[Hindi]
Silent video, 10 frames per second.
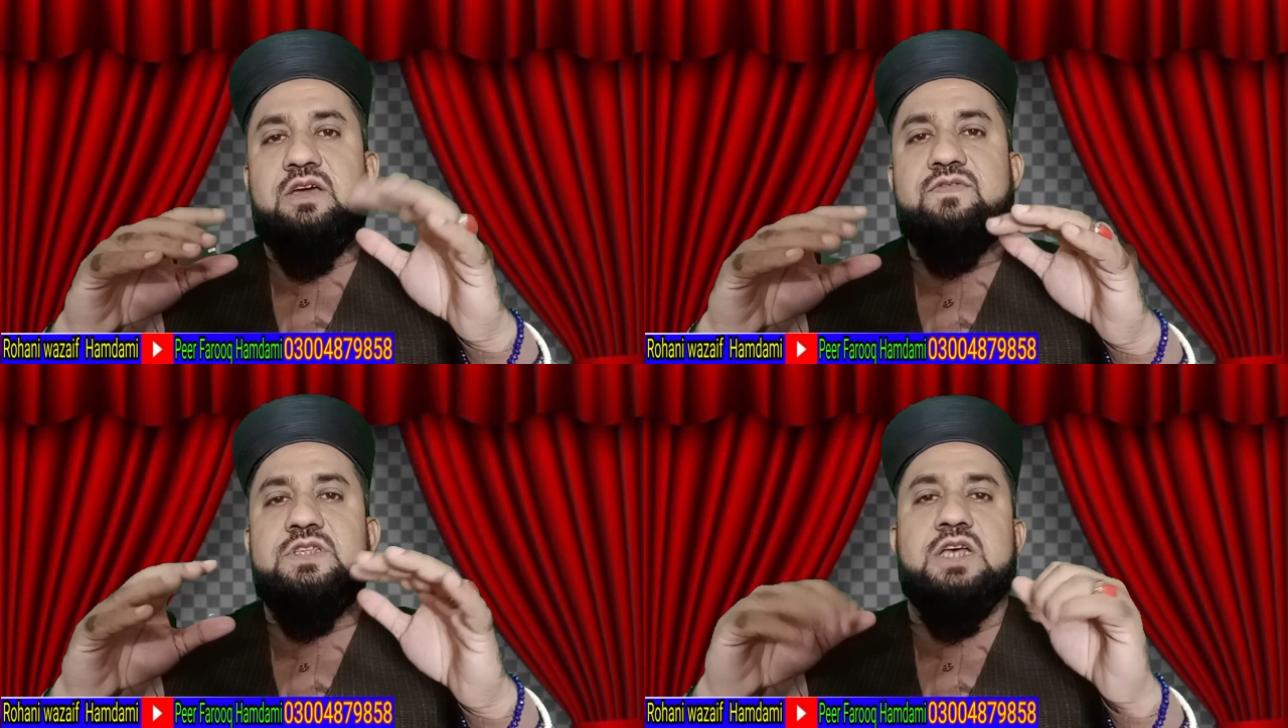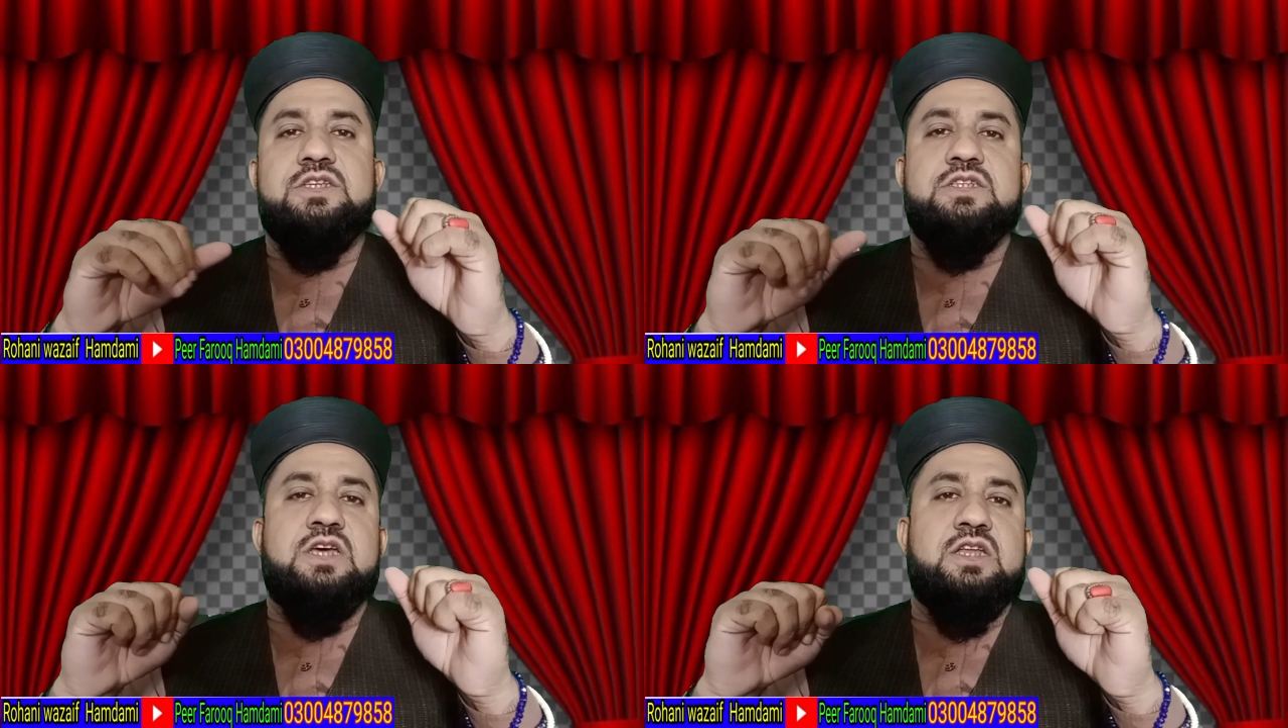तावीज़ात
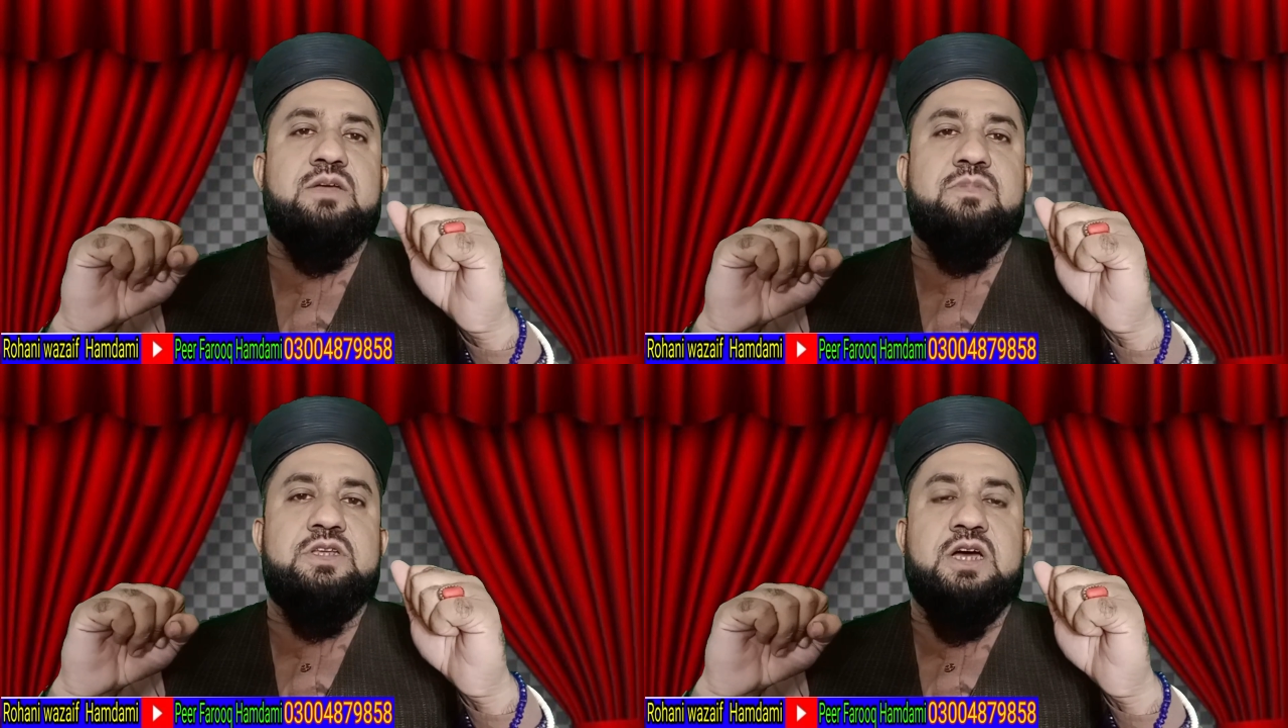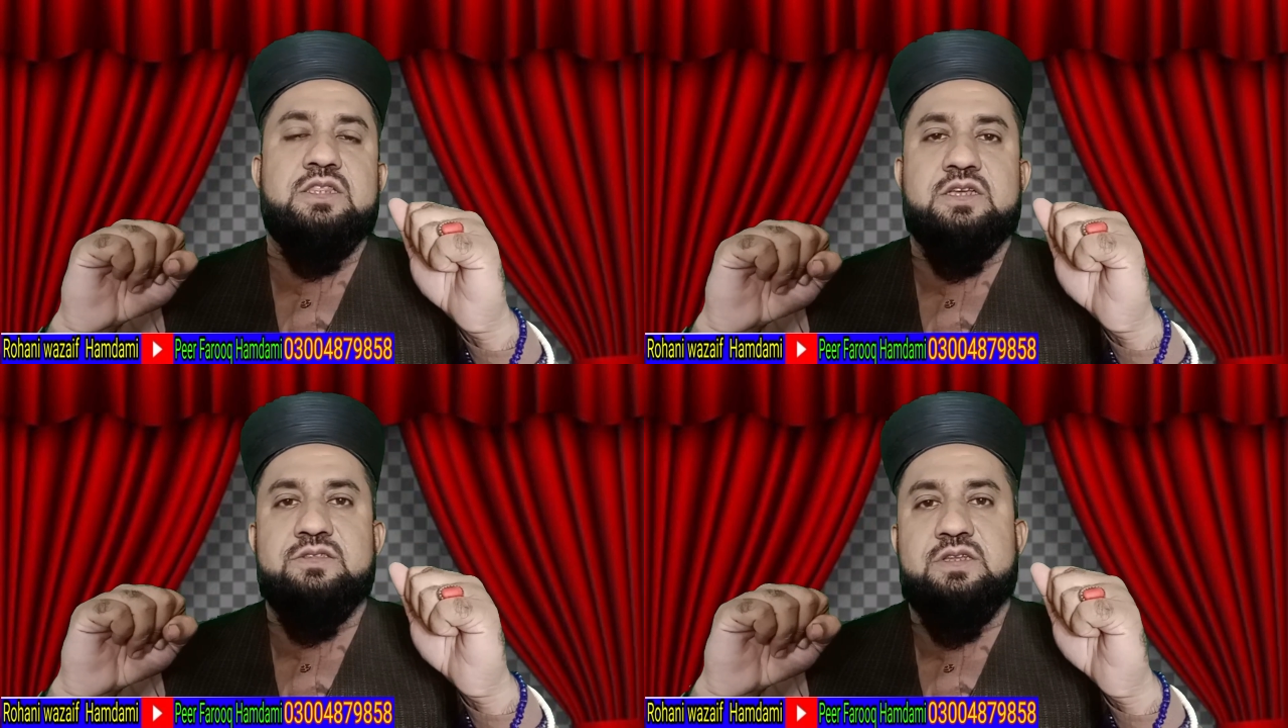शैतानी
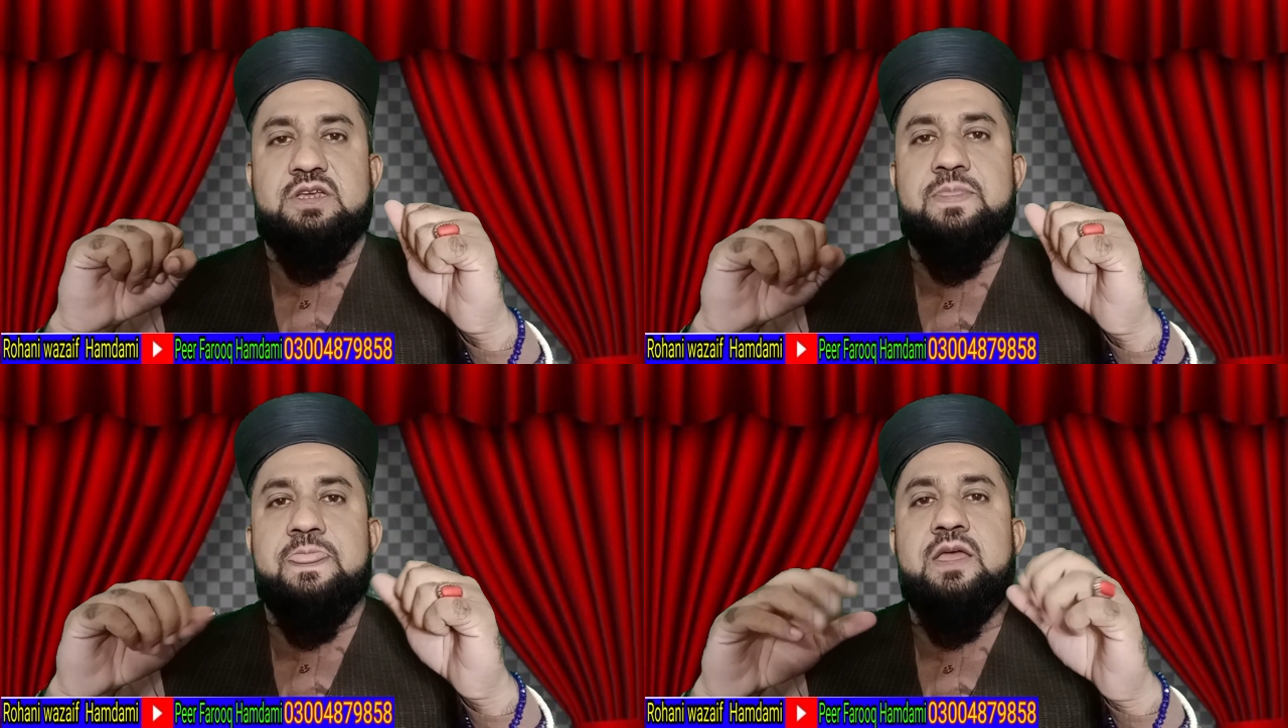अमलियात के जरिए